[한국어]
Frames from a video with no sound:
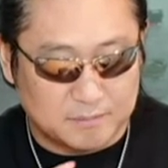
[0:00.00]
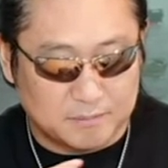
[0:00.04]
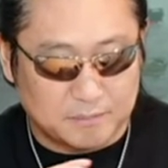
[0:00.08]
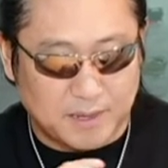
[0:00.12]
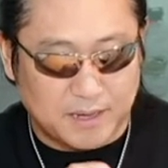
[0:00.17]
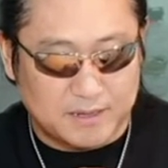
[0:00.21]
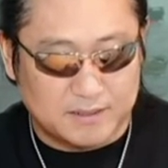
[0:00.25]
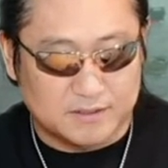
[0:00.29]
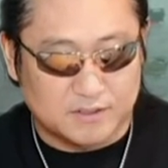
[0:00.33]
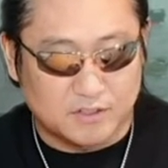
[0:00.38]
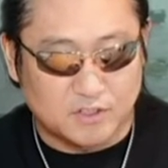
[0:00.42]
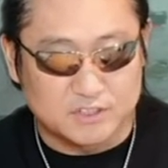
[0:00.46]

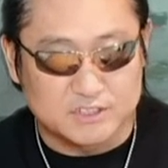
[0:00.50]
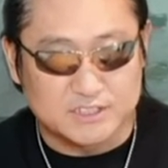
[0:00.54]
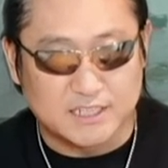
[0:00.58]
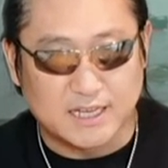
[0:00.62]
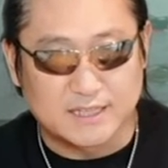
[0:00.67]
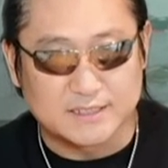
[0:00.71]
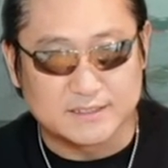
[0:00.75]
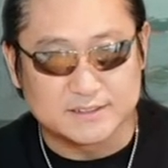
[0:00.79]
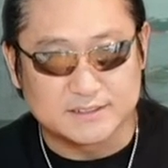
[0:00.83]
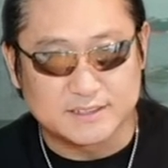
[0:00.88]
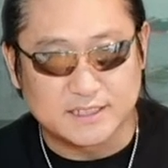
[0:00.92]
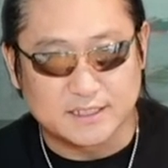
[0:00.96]
발을 넣지
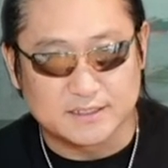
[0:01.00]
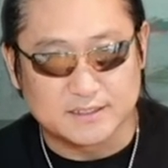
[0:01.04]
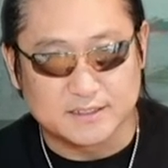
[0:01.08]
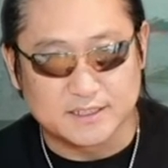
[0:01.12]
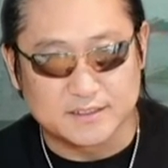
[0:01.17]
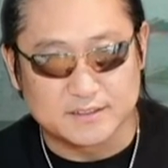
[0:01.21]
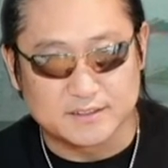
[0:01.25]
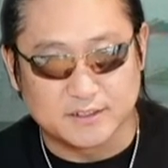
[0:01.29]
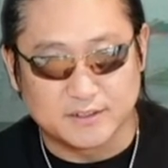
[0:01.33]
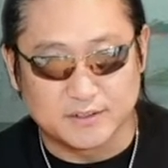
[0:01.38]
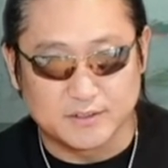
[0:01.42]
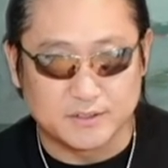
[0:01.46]
않은
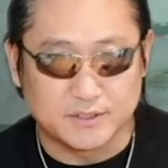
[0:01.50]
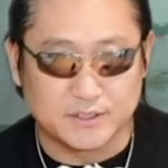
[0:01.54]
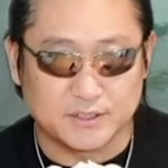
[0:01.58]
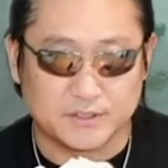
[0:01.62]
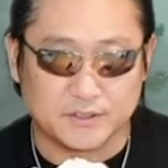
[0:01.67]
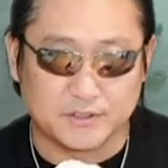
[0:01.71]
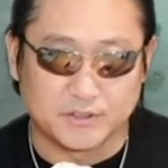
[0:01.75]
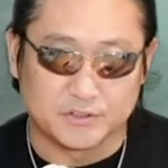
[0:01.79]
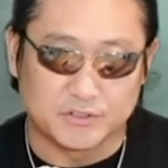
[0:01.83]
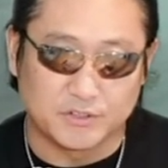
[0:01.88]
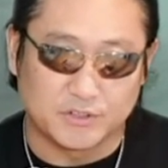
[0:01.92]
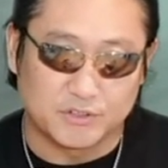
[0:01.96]
상태에서, 이
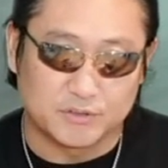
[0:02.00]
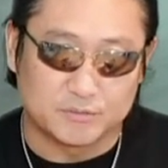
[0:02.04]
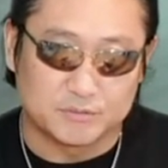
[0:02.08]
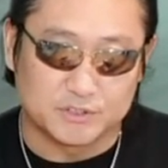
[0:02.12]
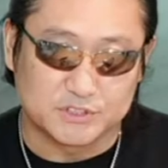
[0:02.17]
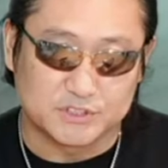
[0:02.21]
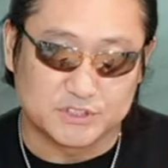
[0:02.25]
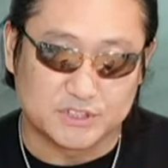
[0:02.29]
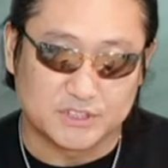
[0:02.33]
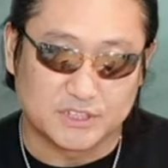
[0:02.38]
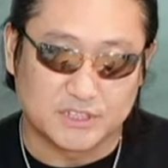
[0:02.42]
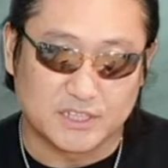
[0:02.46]
여성을
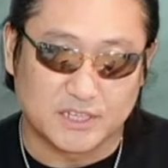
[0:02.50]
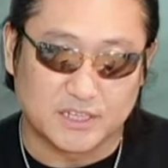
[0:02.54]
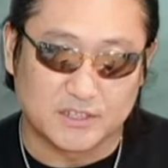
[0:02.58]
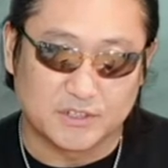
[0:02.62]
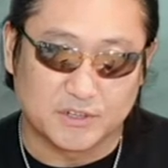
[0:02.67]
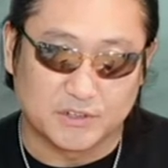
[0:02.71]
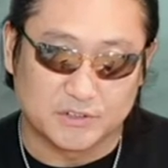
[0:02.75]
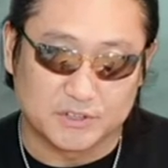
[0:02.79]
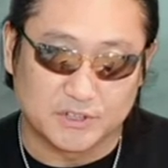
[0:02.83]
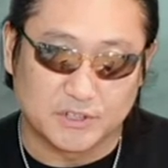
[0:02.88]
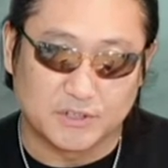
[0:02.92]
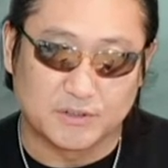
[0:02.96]
붙이니까
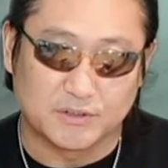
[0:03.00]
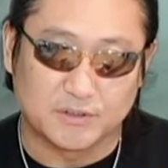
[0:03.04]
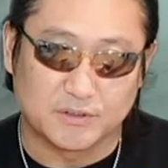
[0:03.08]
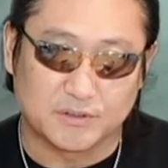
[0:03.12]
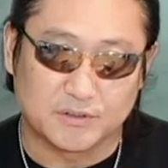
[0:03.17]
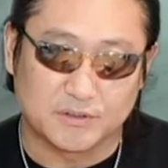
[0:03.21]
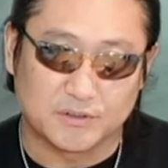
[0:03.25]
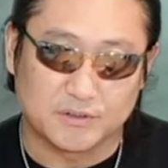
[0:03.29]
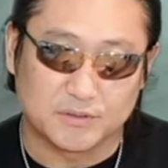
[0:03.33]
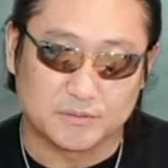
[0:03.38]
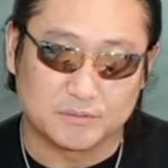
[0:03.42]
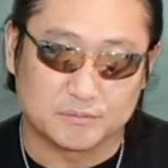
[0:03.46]

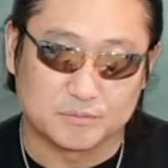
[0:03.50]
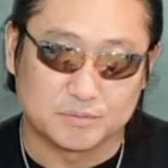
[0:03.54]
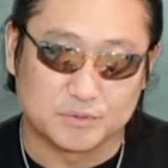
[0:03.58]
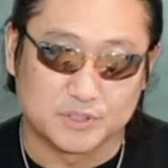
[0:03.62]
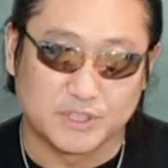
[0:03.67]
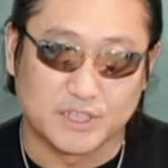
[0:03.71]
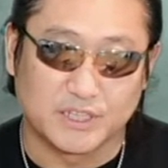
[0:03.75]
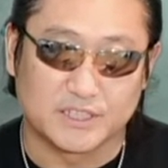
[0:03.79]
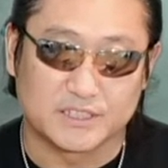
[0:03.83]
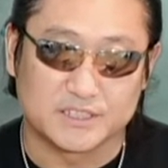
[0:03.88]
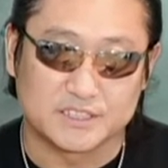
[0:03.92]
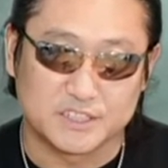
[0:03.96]

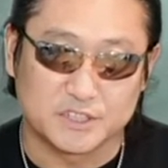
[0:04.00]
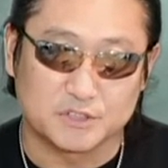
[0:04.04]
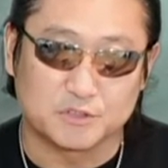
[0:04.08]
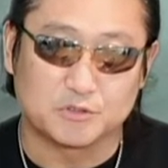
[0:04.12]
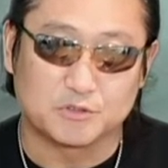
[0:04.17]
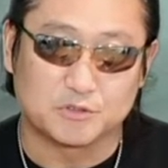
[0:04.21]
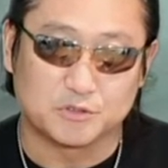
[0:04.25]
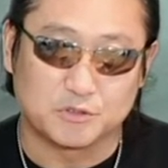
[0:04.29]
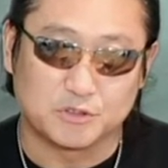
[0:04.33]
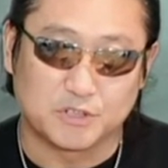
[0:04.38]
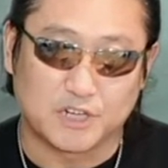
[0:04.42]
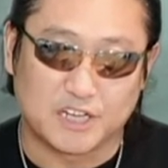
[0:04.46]
여성분이
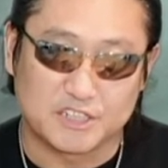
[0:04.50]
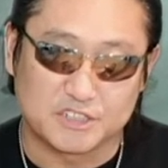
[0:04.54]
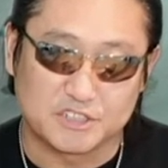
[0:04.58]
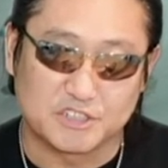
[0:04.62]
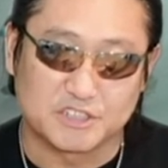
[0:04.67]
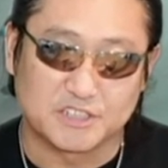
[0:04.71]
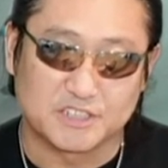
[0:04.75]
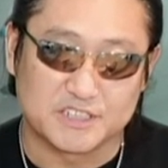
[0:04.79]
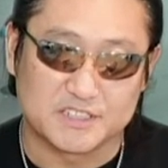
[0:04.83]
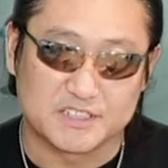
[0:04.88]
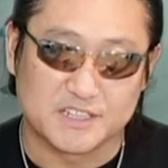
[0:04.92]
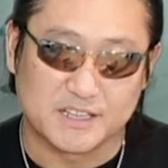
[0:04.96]
신고
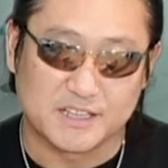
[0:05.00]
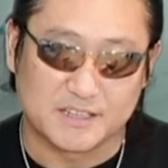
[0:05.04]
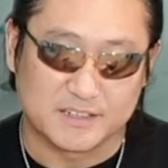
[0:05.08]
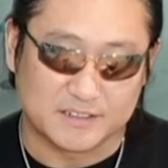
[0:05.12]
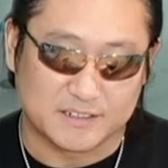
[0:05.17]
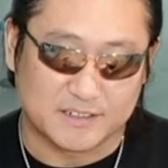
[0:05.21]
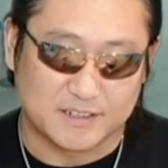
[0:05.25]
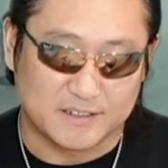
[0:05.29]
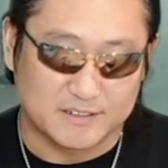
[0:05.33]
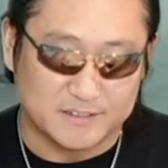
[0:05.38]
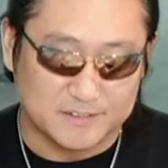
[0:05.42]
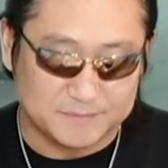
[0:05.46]
하셔야 되지
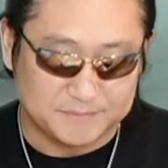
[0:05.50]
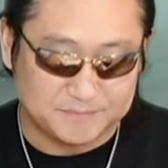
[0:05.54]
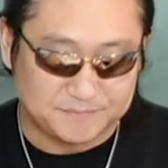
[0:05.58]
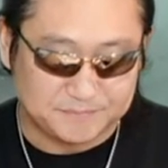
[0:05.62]
않을까요?